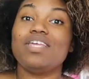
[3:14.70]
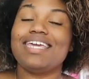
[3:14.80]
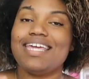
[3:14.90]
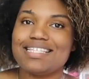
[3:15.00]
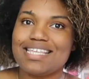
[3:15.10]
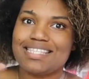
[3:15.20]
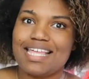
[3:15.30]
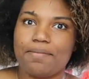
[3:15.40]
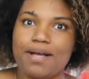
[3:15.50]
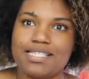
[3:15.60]
te quieres
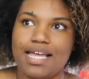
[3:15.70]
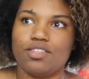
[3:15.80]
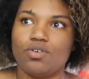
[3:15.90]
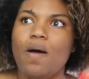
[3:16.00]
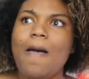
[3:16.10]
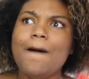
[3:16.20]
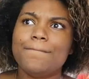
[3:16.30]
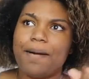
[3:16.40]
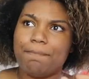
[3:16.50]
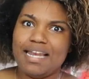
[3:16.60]
estar basando.
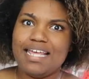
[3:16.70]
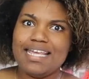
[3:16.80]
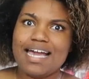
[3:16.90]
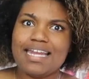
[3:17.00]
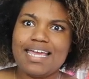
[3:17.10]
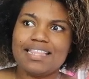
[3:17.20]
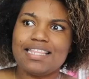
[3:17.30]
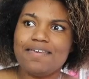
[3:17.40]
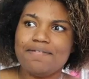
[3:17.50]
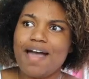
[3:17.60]
Papelería
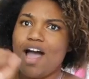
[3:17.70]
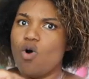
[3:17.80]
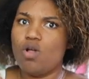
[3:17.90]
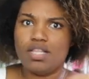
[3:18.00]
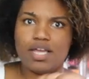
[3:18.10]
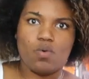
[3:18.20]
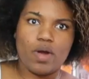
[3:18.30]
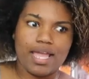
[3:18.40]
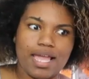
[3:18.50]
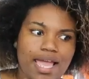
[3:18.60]
creativa all the
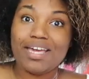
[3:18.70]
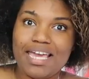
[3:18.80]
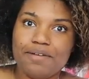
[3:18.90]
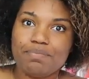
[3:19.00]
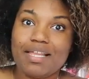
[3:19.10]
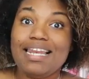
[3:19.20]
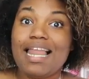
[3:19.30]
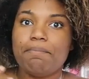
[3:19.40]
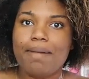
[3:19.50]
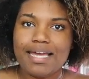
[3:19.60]
way. Ok,
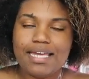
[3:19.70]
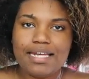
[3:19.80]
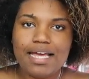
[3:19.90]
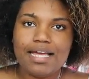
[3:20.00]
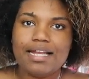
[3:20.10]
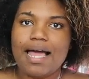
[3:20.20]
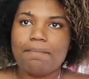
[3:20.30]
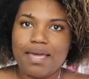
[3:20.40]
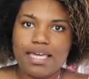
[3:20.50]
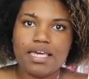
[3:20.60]
la máquina, la
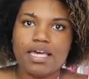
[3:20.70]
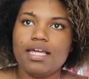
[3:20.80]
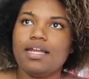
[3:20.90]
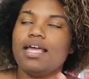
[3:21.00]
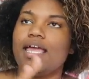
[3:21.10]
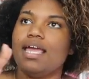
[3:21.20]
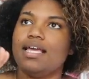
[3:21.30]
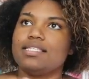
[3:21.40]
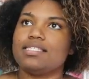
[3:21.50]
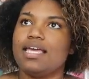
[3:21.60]
maker
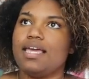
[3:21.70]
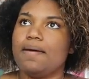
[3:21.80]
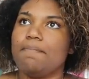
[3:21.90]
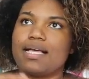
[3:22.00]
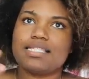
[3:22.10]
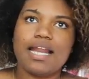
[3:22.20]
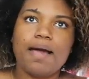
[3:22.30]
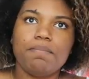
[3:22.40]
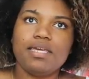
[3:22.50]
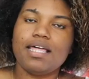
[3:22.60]
es eh, más
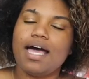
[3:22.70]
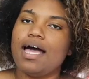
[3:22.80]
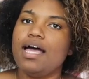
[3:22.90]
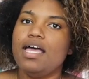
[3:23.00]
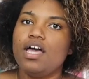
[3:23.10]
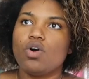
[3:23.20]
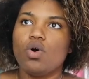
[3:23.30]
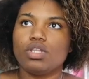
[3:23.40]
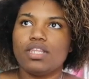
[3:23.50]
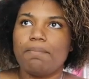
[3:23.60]
rápida,
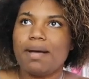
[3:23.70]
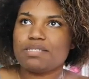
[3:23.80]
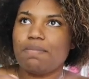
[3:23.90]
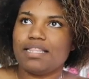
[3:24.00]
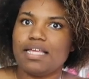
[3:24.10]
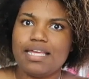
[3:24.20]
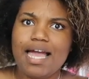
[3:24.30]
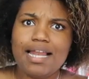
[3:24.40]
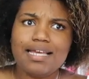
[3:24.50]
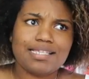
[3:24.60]
corta más
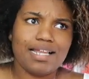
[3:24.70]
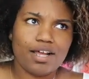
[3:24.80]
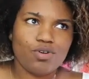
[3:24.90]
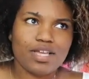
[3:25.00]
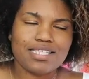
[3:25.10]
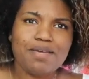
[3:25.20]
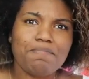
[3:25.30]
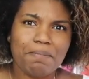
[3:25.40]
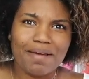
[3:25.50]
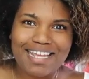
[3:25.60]
materiales, claro que sí.
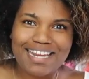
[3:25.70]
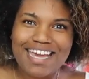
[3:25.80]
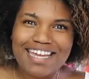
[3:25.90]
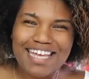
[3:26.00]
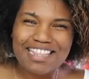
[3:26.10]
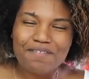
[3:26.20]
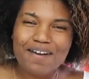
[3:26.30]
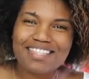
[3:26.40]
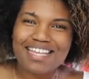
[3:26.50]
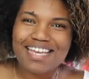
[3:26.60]
Papelería
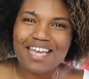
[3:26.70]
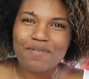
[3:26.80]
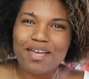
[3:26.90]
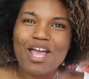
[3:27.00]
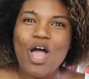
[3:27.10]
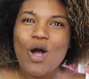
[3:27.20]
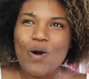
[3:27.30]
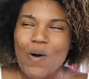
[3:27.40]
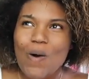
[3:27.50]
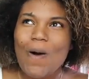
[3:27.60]
creativa tiene que ver
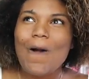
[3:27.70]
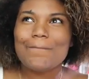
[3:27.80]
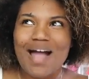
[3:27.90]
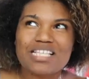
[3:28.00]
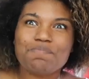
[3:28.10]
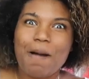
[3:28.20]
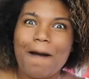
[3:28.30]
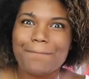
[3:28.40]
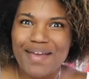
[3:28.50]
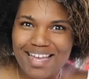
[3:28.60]
con más
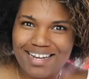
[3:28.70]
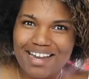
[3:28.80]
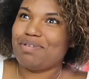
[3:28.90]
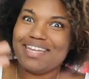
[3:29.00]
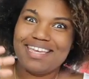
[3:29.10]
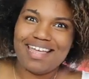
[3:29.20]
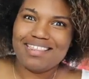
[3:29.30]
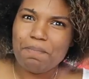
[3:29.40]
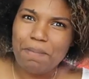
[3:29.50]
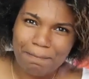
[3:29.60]
papel, variedad
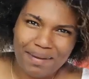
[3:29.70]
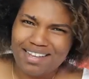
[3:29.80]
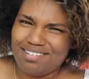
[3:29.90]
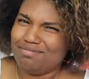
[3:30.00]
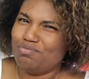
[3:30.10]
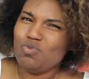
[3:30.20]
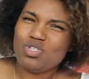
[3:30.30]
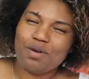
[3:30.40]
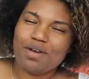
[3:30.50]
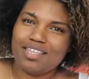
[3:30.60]
de papel,
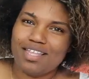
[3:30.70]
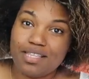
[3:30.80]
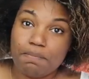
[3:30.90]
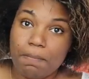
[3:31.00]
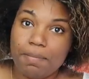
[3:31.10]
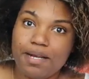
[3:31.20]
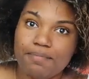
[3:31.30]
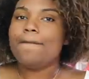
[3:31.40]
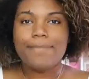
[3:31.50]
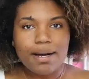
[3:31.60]
mucha variedad de papel.
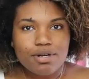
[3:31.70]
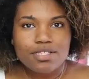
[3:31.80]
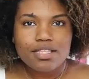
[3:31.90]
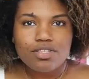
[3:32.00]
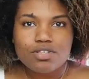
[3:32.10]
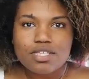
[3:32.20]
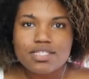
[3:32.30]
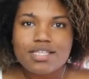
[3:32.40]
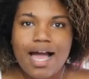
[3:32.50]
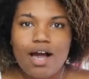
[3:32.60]
Vámonos
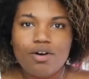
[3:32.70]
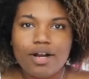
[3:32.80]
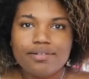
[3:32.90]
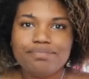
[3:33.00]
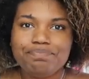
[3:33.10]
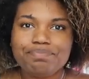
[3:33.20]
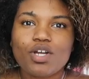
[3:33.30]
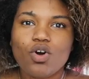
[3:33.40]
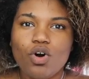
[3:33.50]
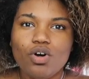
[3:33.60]
entonces ahora
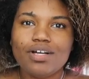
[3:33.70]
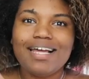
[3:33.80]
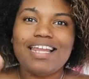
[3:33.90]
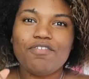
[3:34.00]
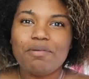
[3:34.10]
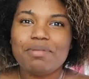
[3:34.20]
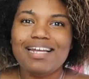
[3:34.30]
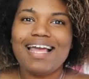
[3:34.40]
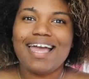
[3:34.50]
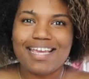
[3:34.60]
con la
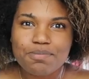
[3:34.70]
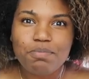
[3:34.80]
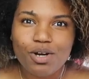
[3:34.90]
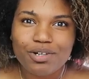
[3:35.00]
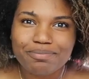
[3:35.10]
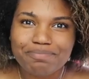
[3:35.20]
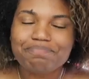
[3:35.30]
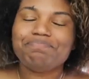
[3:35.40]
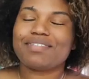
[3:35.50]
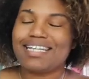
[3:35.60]
familia Explore.
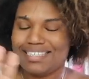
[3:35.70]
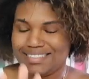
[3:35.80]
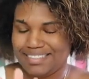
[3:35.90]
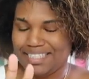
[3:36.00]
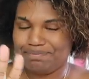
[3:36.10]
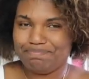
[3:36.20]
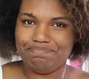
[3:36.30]
Sí,